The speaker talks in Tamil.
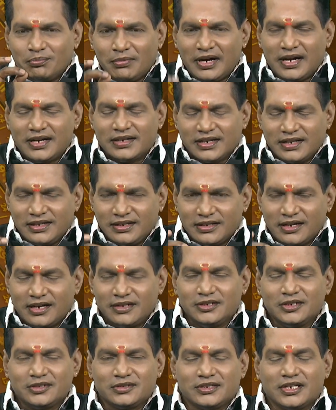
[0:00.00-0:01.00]
மன
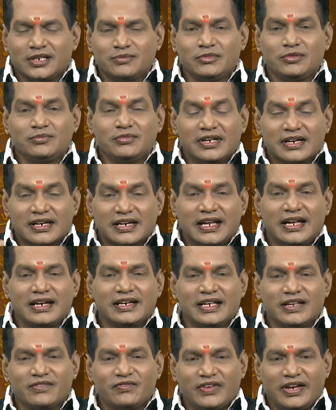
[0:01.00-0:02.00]
அழுத்தமும்
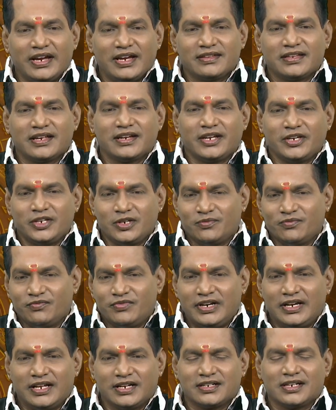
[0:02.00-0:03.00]
ரண வேதனையும்
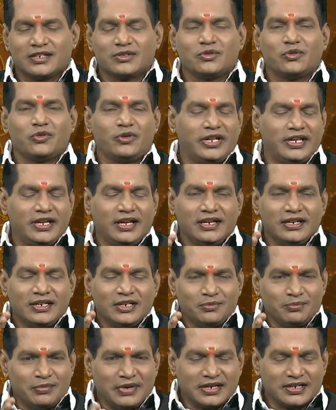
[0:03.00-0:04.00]
விலகக்கூடிய
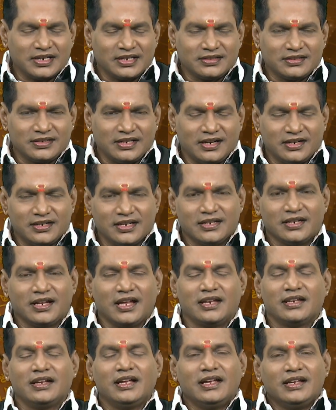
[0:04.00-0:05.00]
மகத்தான
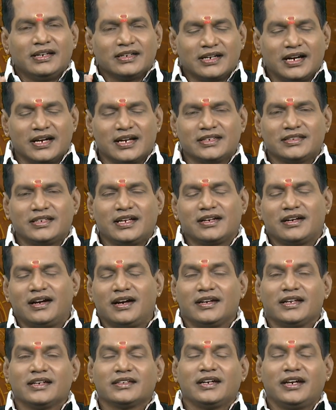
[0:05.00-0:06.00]
நாள் கடந்த
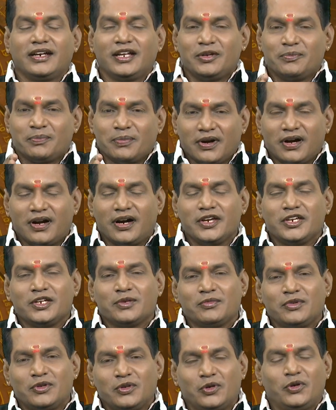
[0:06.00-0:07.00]
காலங்களில்
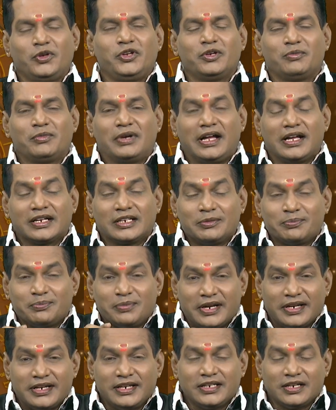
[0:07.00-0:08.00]
பாயும் நோயுமாக
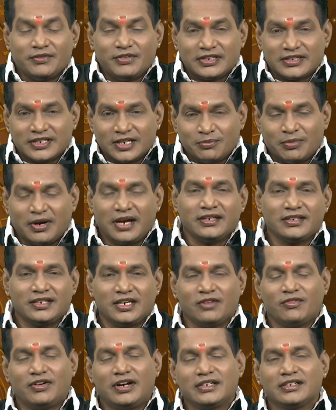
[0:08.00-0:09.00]
பரிதவித்த
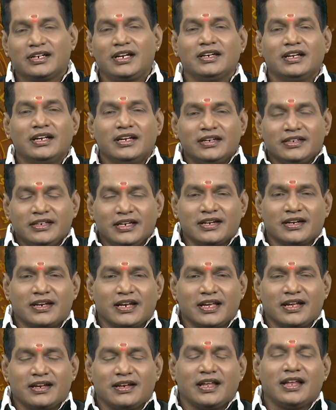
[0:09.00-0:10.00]
பாக்கியவான்கள்
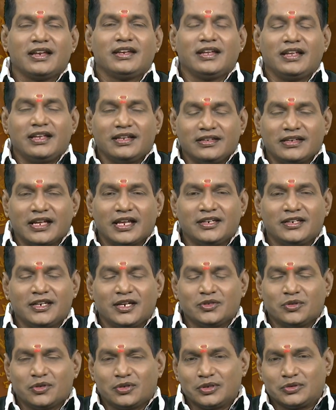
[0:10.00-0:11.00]
இன்றைய நாளில்
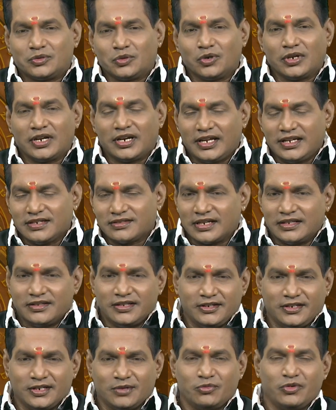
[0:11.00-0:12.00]
நல்லதொரு சூழலை
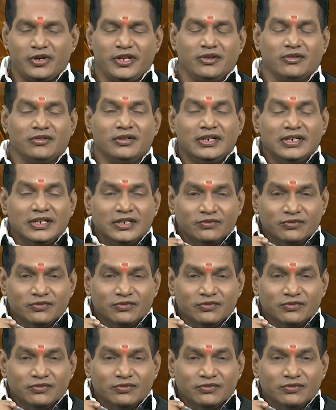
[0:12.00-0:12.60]
சந்திக்க முடியும்